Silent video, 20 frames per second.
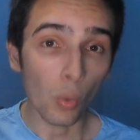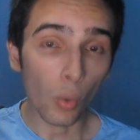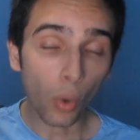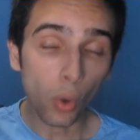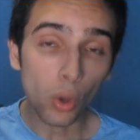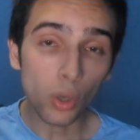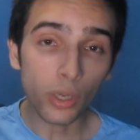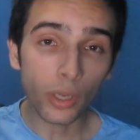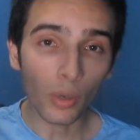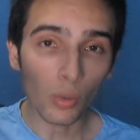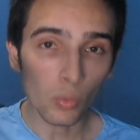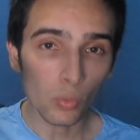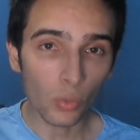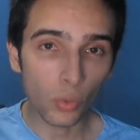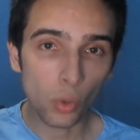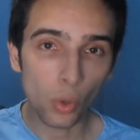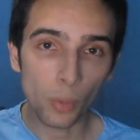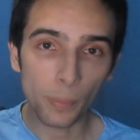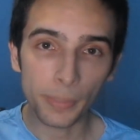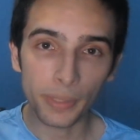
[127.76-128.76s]
Olha o
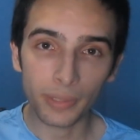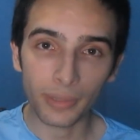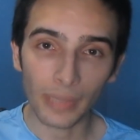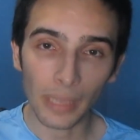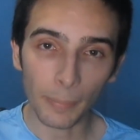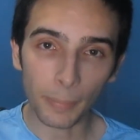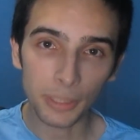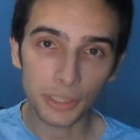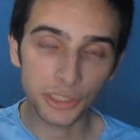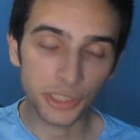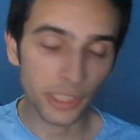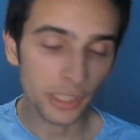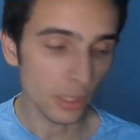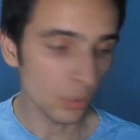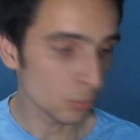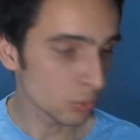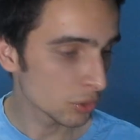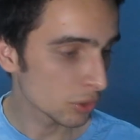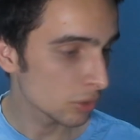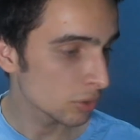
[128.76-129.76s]
nome da magia que
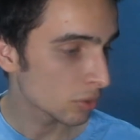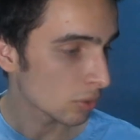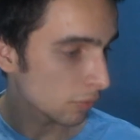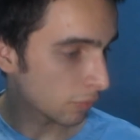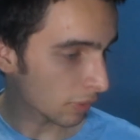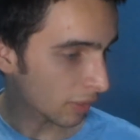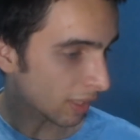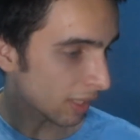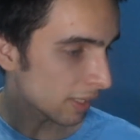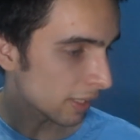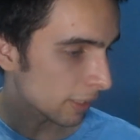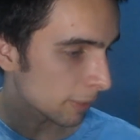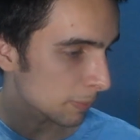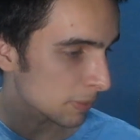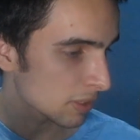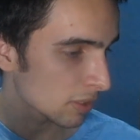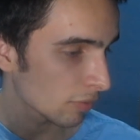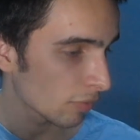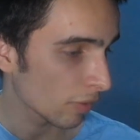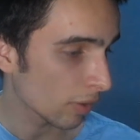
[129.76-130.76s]
ela utilizou. Vou até ler aqui pra vocês